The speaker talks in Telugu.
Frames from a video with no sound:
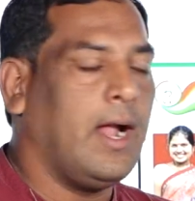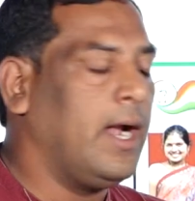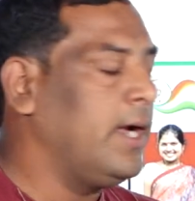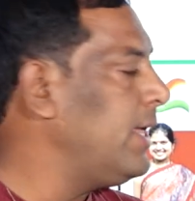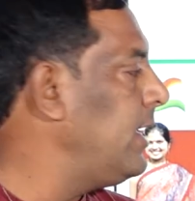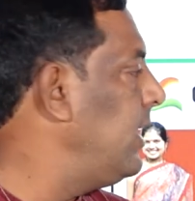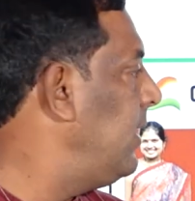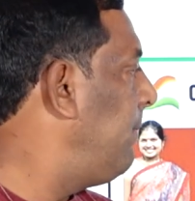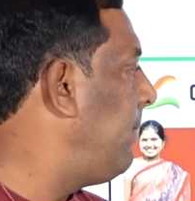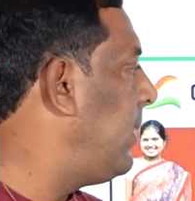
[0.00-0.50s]

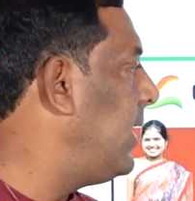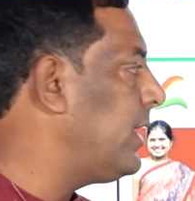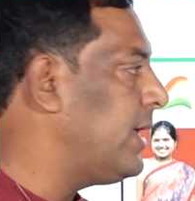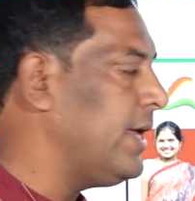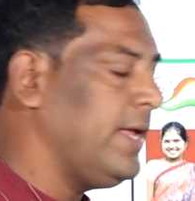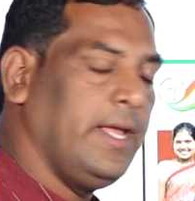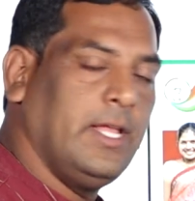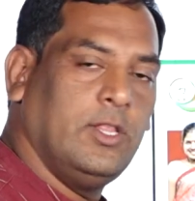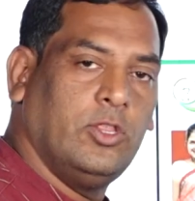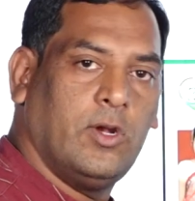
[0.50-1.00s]
అంటే
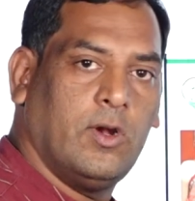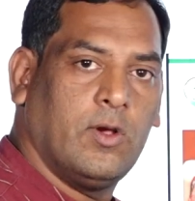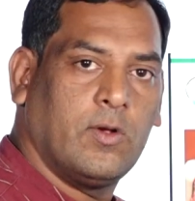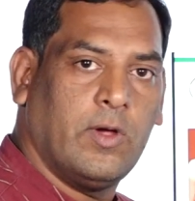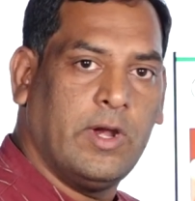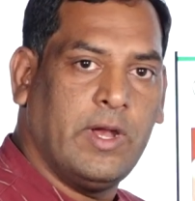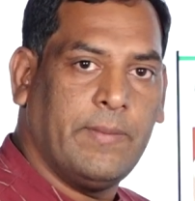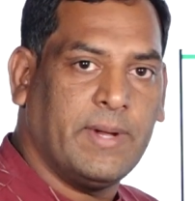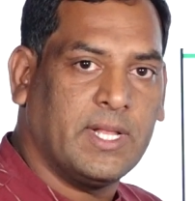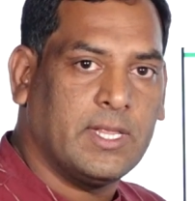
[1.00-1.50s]
ఇప్పటికే ఇందులో
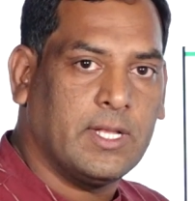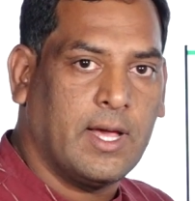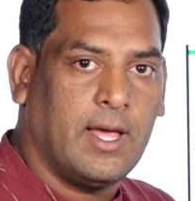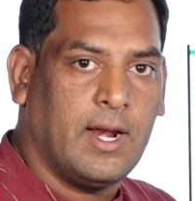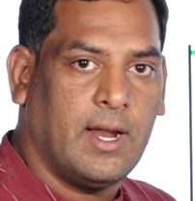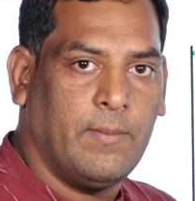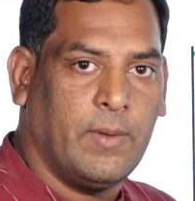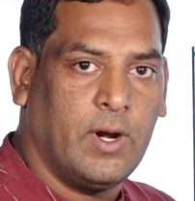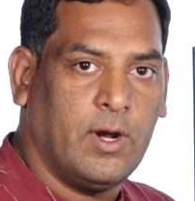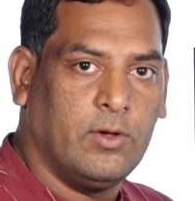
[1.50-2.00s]
కొన్ని
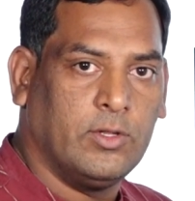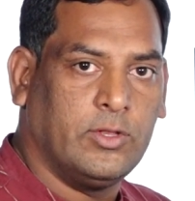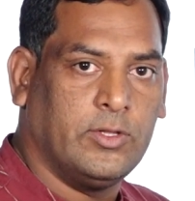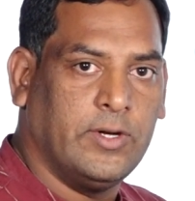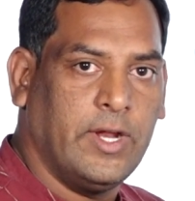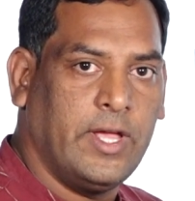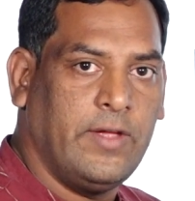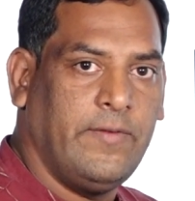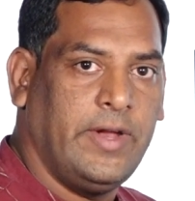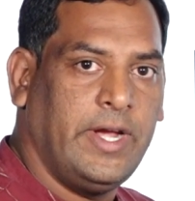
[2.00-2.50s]
పథకాలు
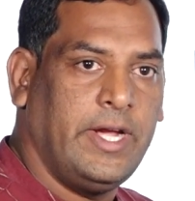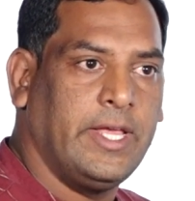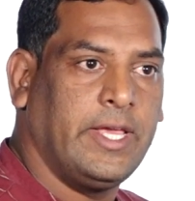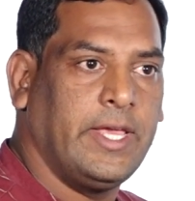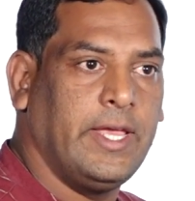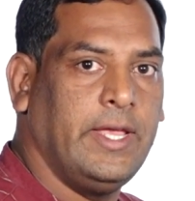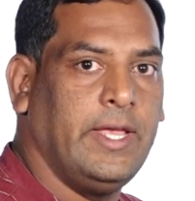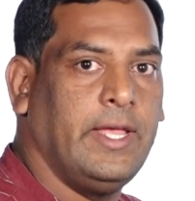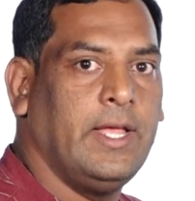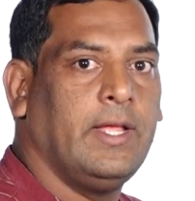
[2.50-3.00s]
అమలవుతున్నాయి
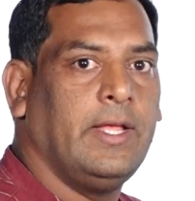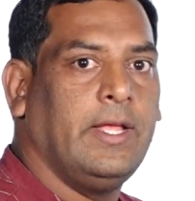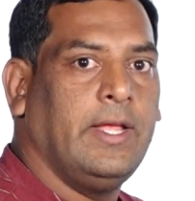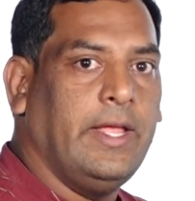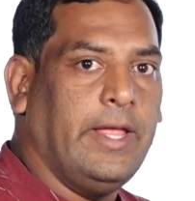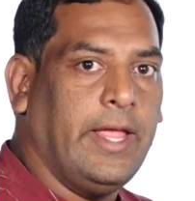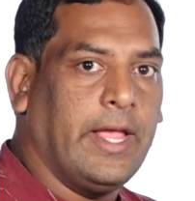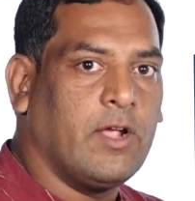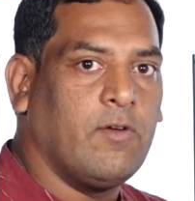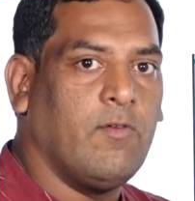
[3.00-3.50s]
వీటికి
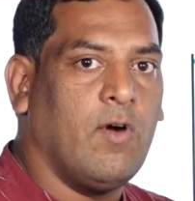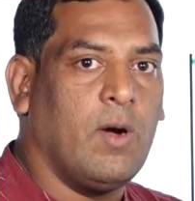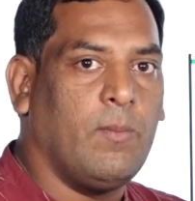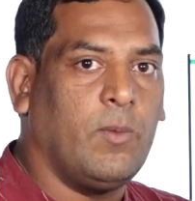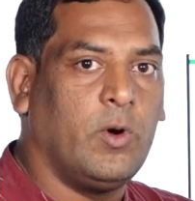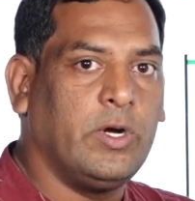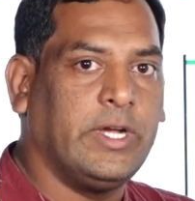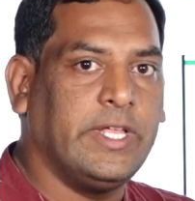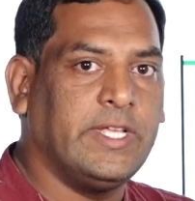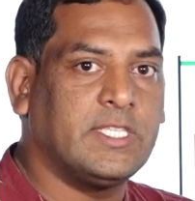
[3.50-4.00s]
ఎక్కువ
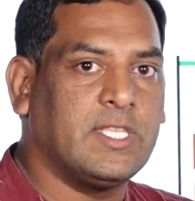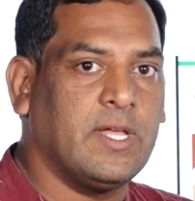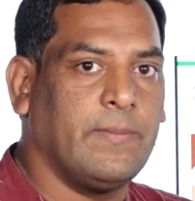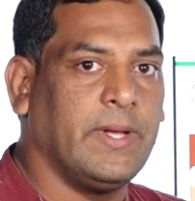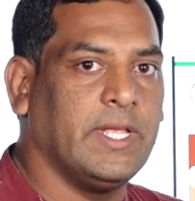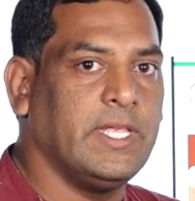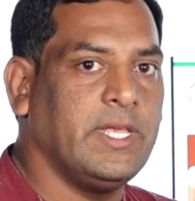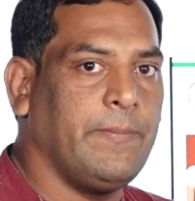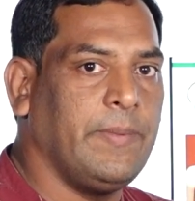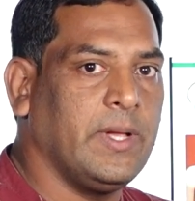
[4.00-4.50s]
అమౌంట్
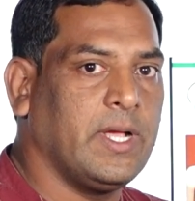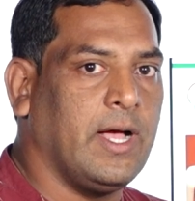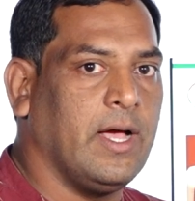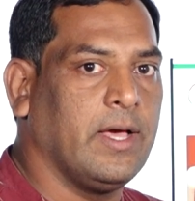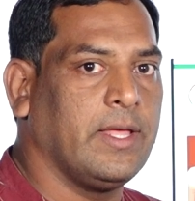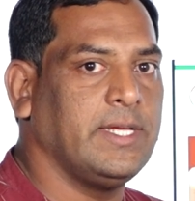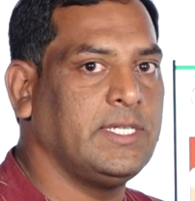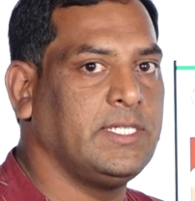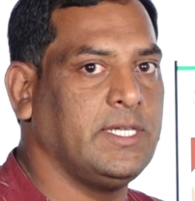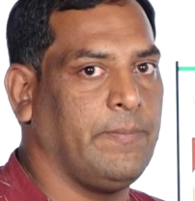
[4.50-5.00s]
ఇస్తామని చెప్పి
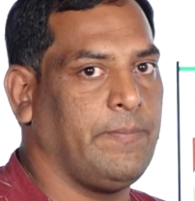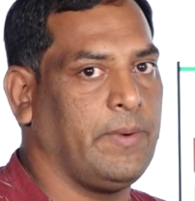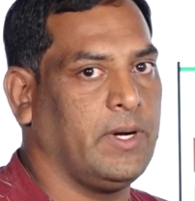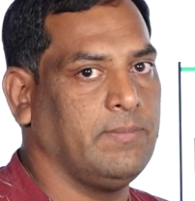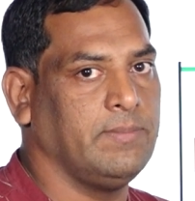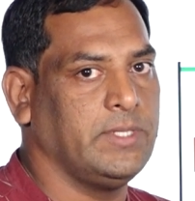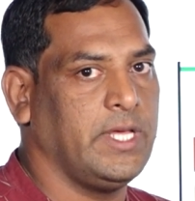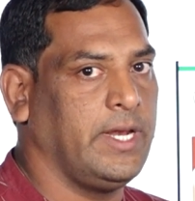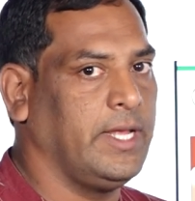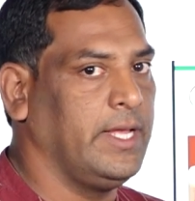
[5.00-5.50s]
కాంగ్రెస్
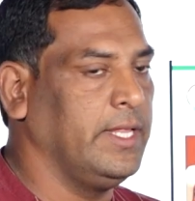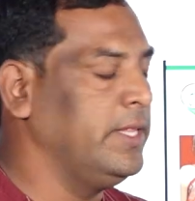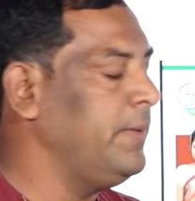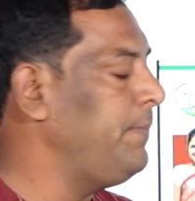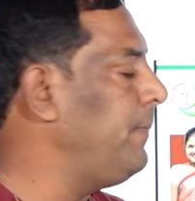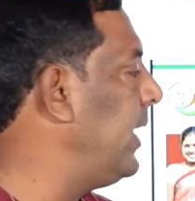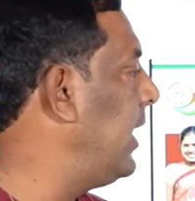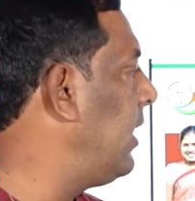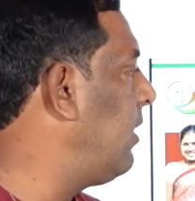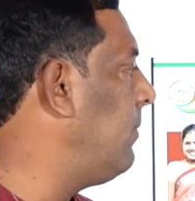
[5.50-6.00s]
చెప్పడం జరిగింది
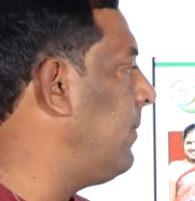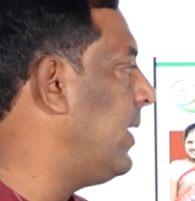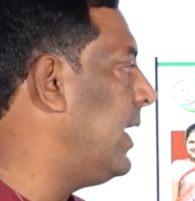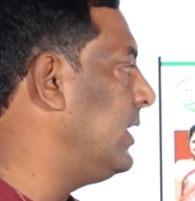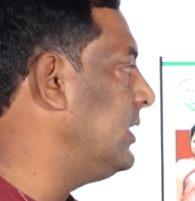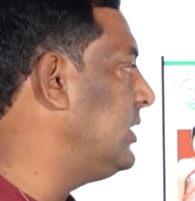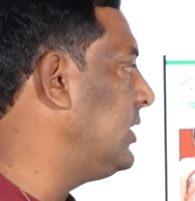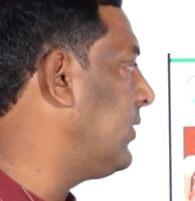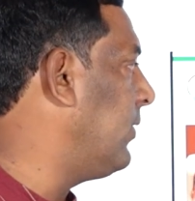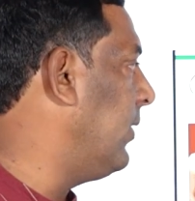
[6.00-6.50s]
పేర్లు
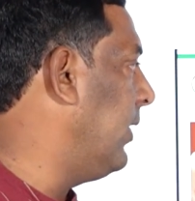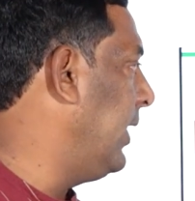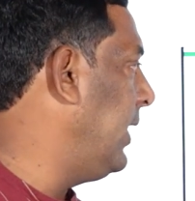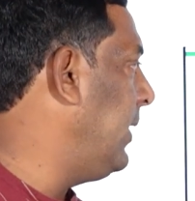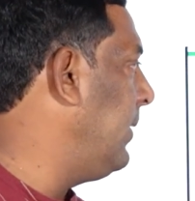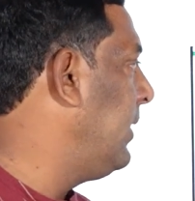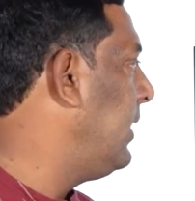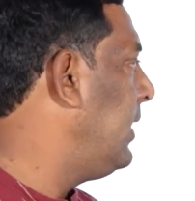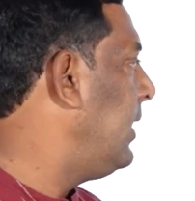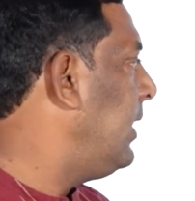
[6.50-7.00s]
మార్చి కొన్ని
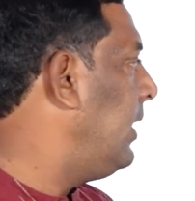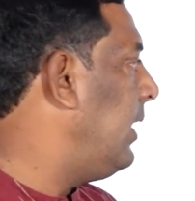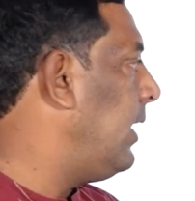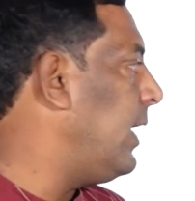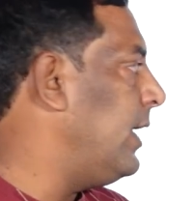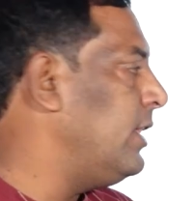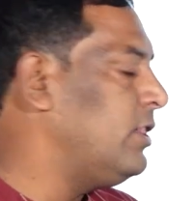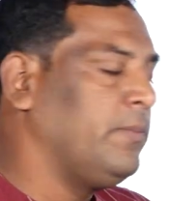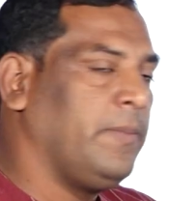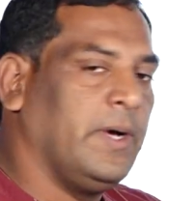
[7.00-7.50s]

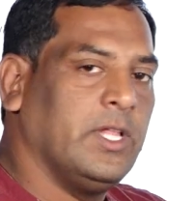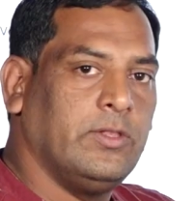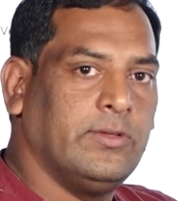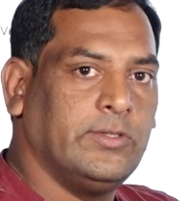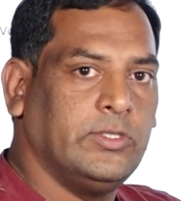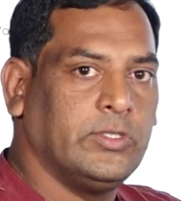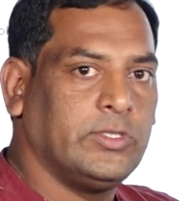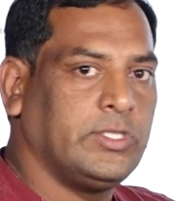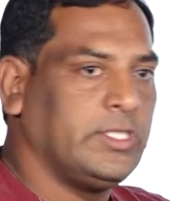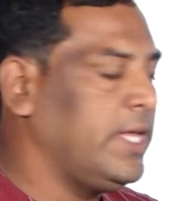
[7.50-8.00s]
రైతు
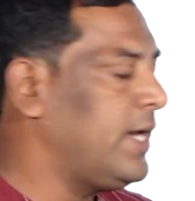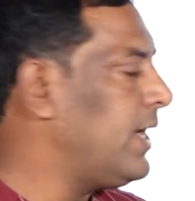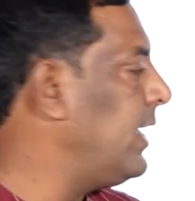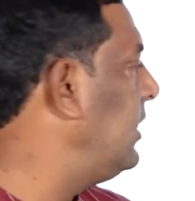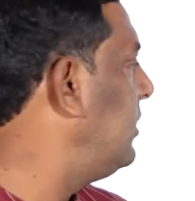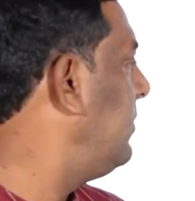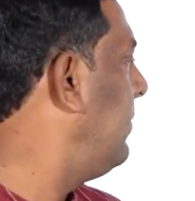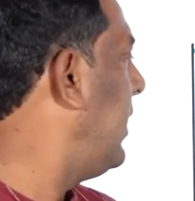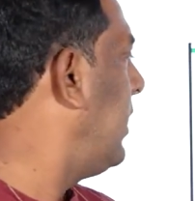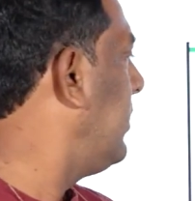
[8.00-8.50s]
బంధువుని చూస్తే
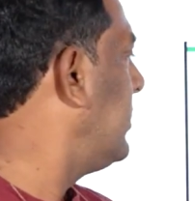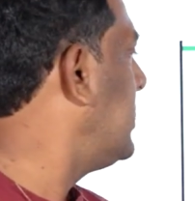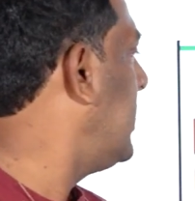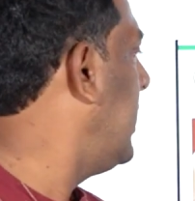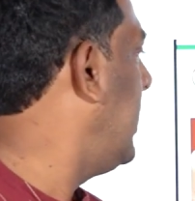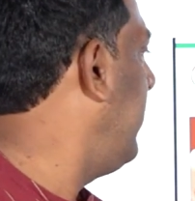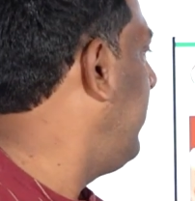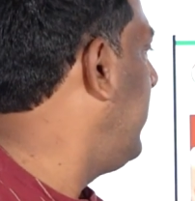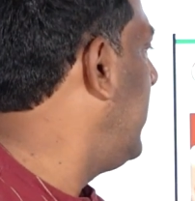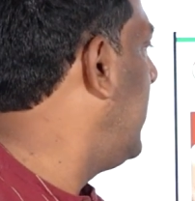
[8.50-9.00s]
రైతు భరోసా